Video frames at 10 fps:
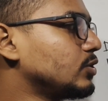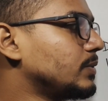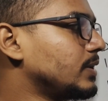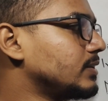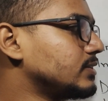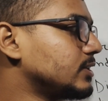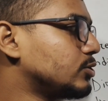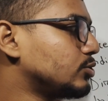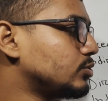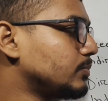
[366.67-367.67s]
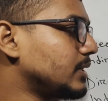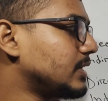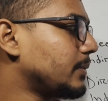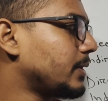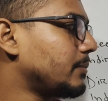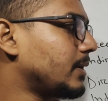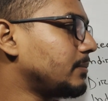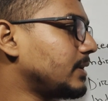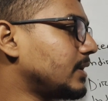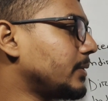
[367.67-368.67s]
তুমি যেহেতু ভিটামিন বা
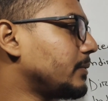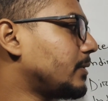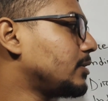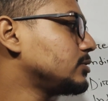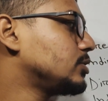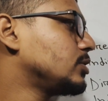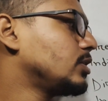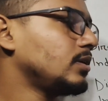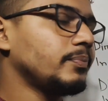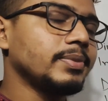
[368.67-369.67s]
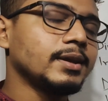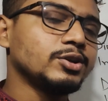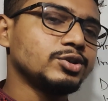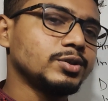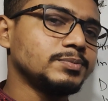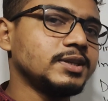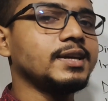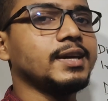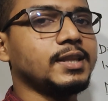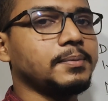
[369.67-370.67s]
ভিটামিন পাওয়ার জন্য সবজি
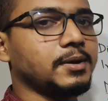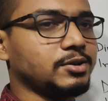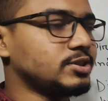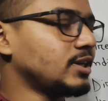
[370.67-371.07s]
খেতে পারো